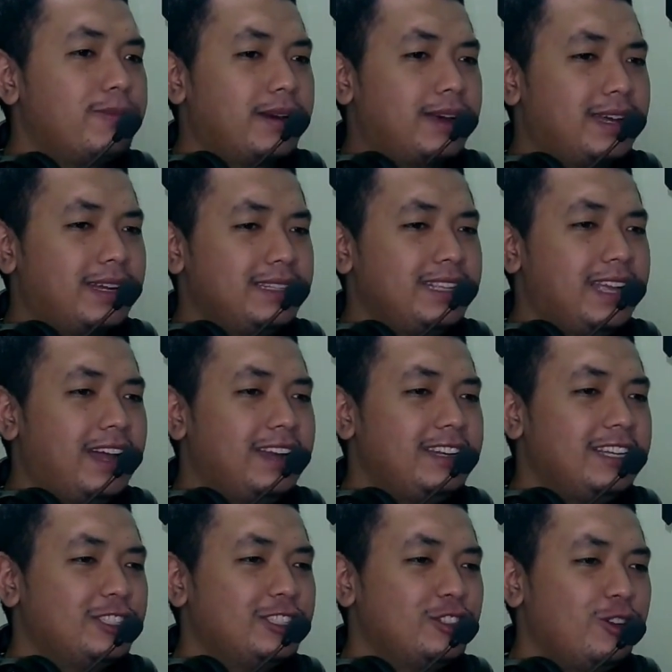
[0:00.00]
pekerjaan
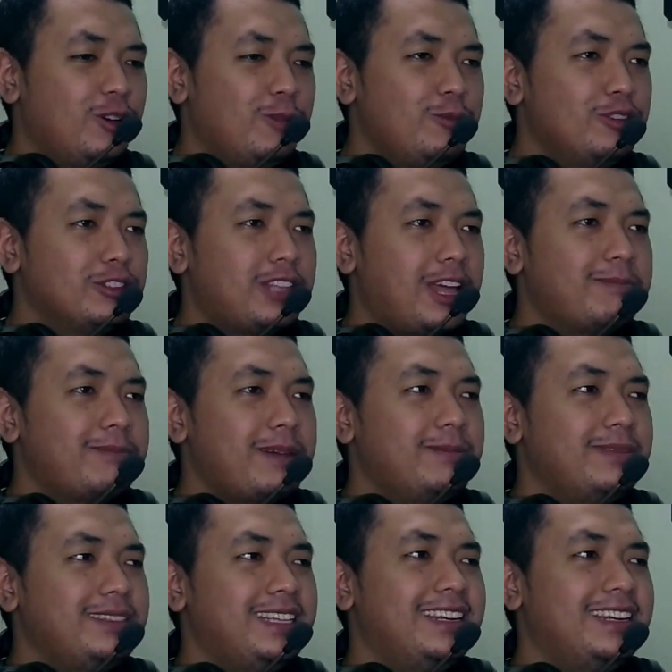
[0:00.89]
Yasunobu
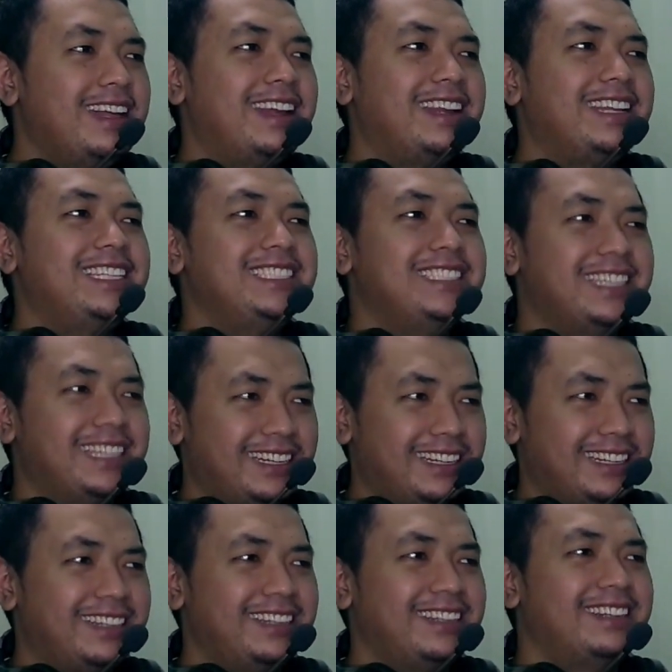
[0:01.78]
tanpa
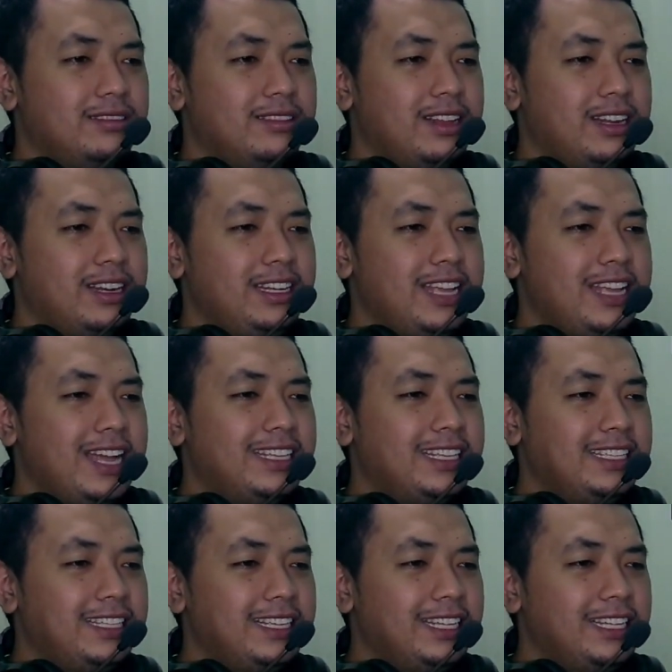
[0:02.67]
menyadarinya. Dia
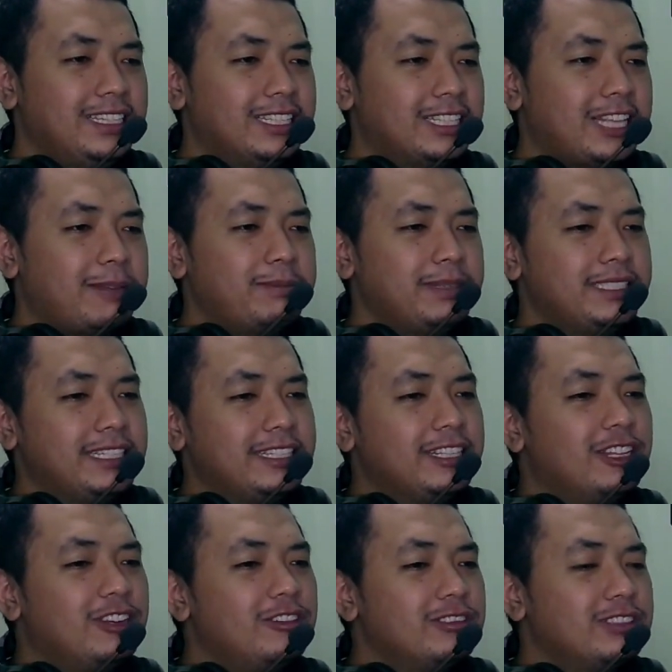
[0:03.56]
gigih, tetapi
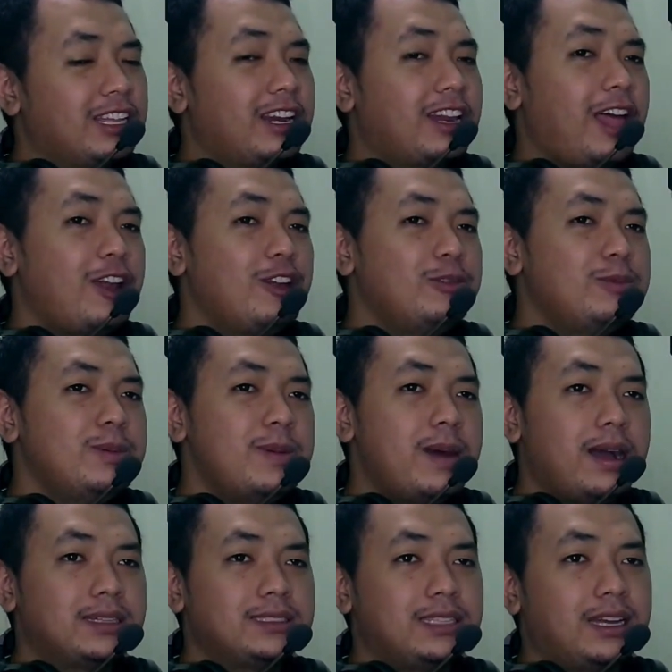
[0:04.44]
cenderung terlalu
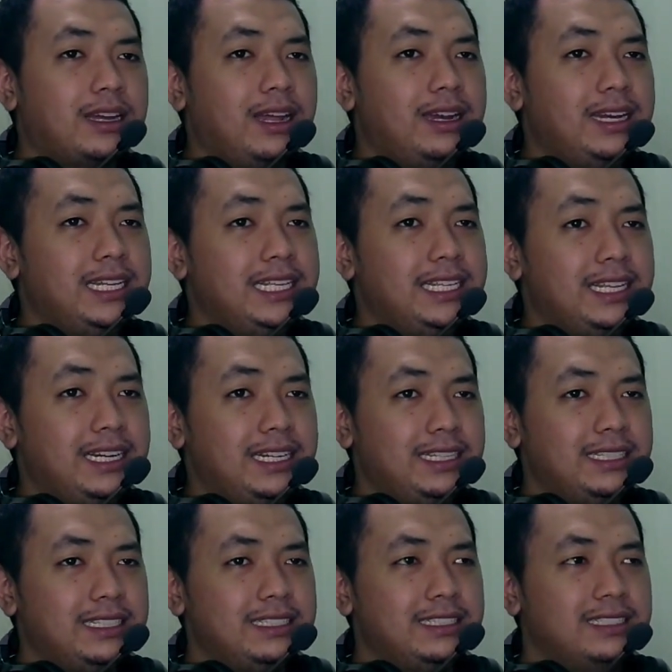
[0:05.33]
memaksakan
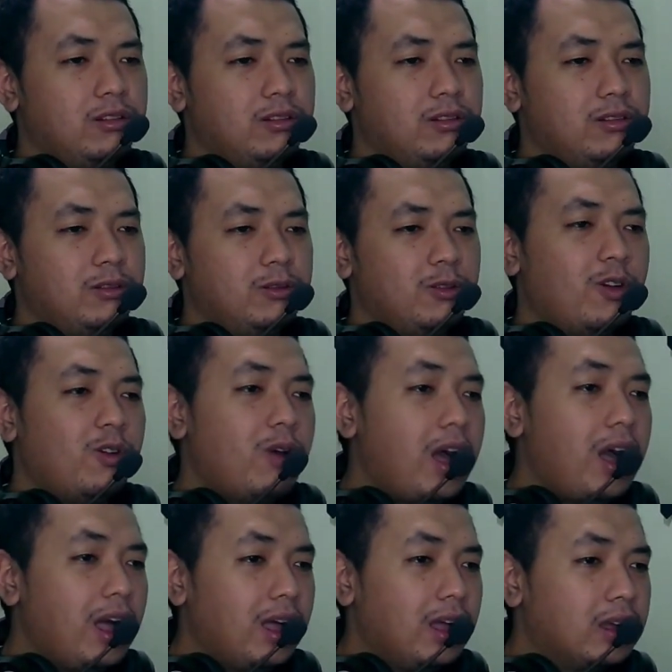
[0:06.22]
diri.
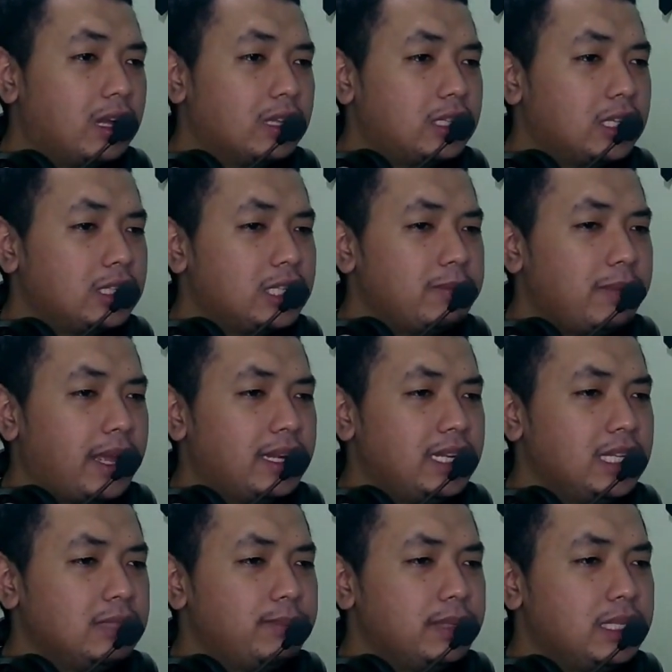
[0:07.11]
Wah, kata tim
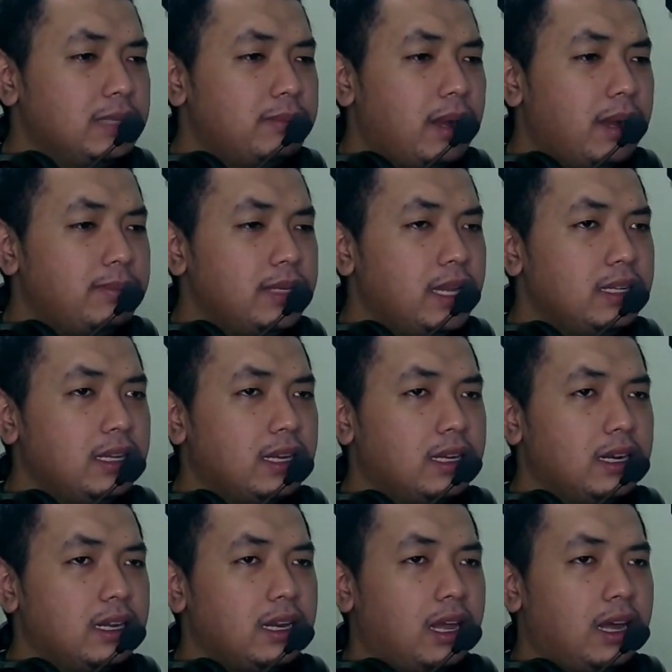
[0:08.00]
medis menyebabnya hanya
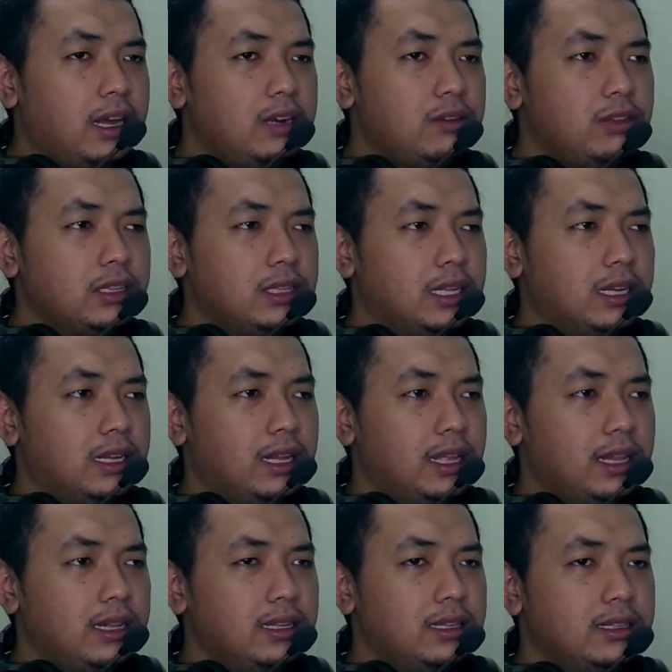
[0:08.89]
kelelahan, what the
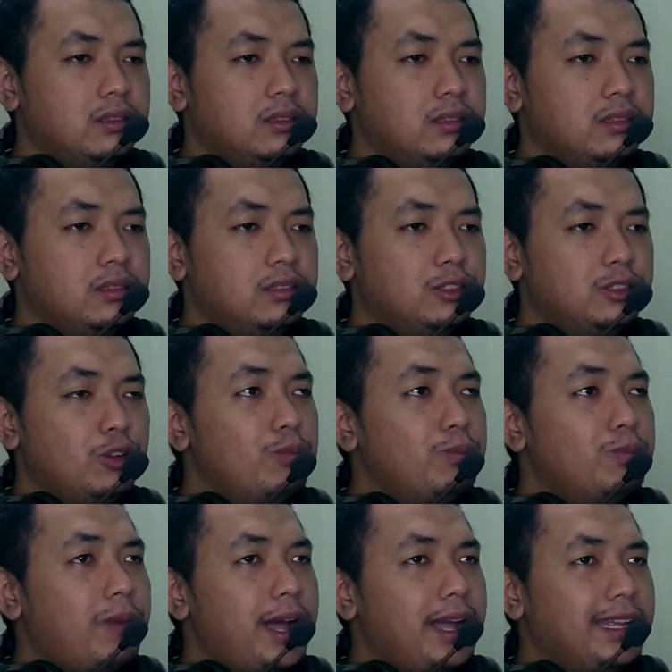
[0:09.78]
hell?
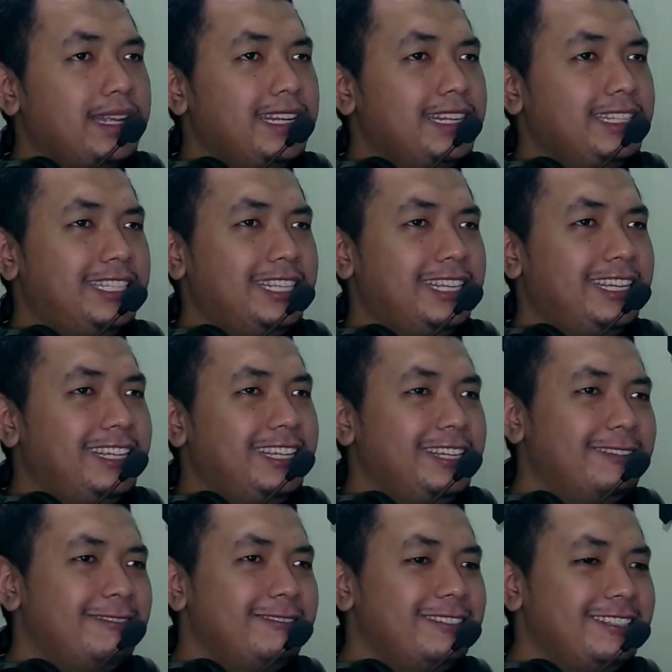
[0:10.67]
Sumpah ini
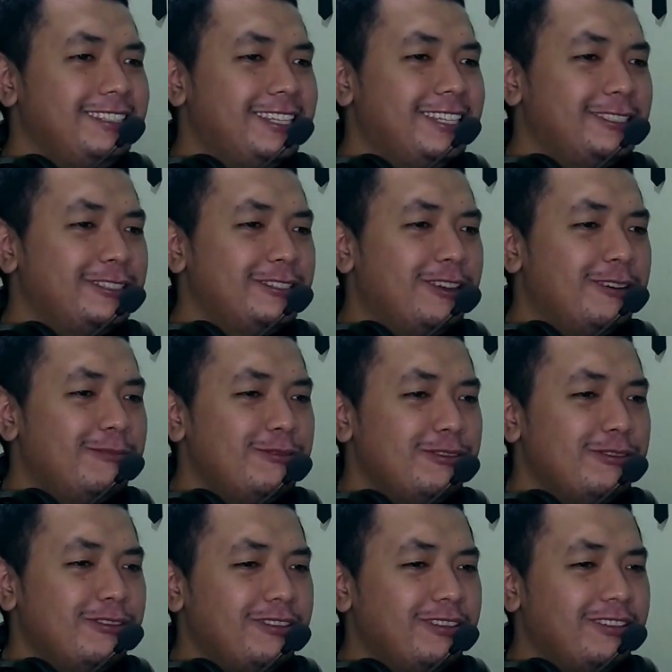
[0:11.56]
sih Yasunobu